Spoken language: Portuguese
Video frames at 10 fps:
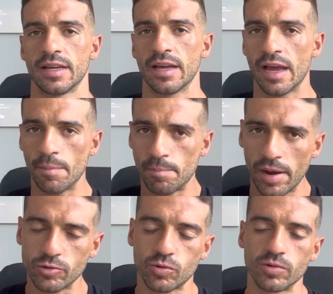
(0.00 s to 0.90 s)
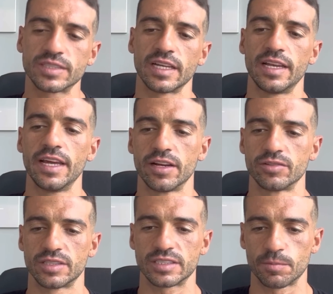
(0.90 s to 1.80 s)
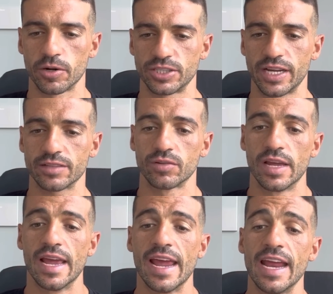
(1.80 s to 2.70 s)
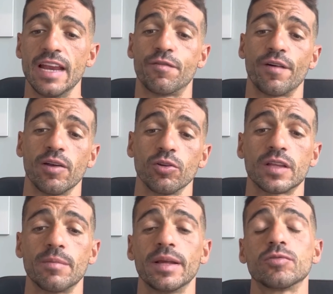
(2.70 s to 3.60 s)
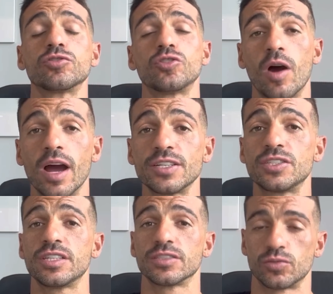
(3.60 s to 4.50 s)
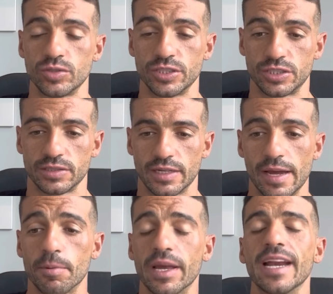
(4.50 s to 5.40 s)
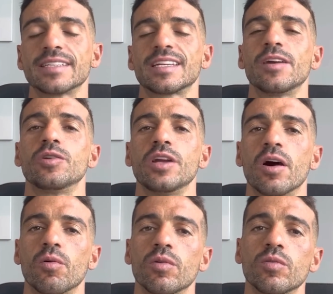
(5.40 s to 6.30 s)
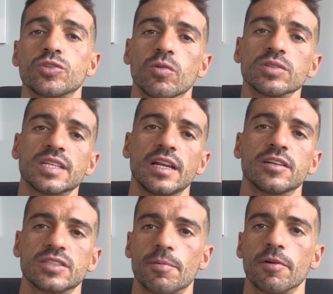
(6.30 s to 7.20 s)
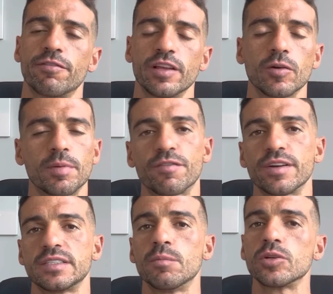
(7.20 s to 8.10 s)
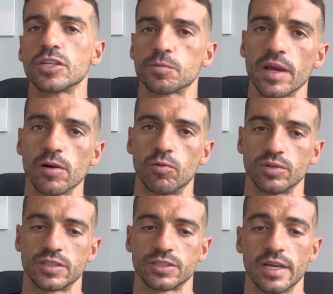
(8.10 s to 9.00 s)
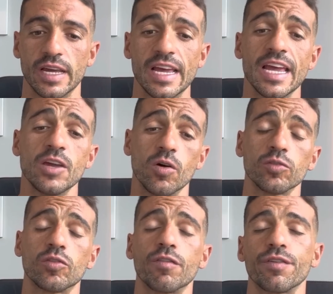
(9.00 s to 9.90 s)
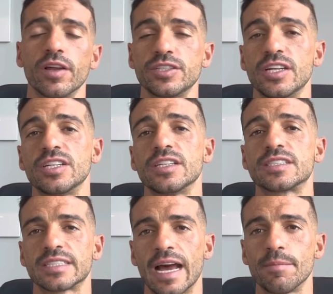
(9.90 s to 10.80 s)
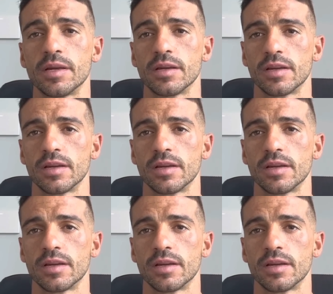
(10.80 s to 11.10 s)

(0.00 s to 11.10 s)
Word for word: ah, para os conselheiros esse projeto, ele falou também do Jorge Jesus, porque nessa reunião os conselheiros aproveitam para fazer muitas perguntas. E o Rodolfo Lante, a gente sabe